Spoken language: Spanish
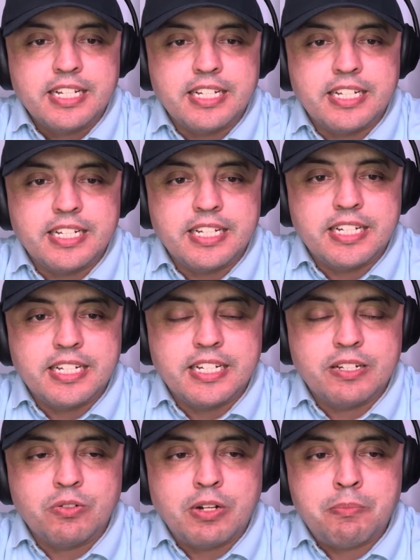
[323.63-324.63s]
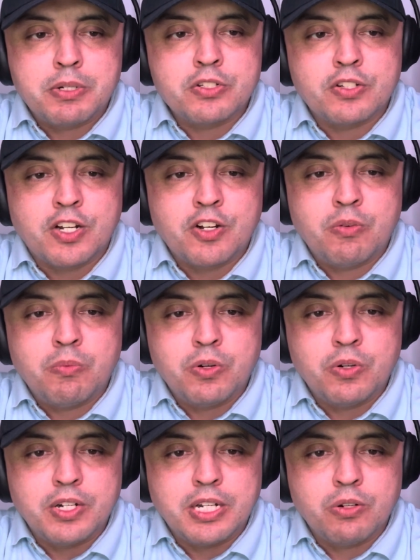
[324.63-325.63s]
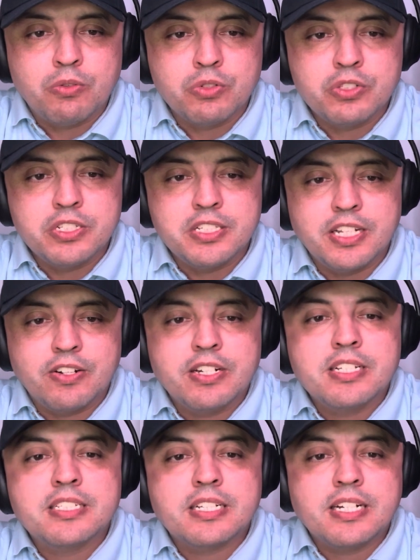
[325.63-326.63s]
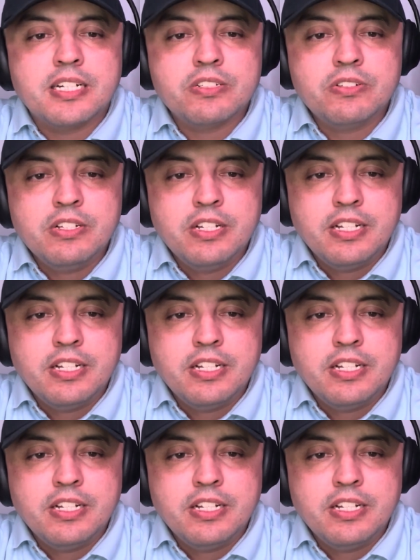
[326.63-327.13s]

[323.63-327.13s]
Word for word: eh, una persona como el justiciero en este caso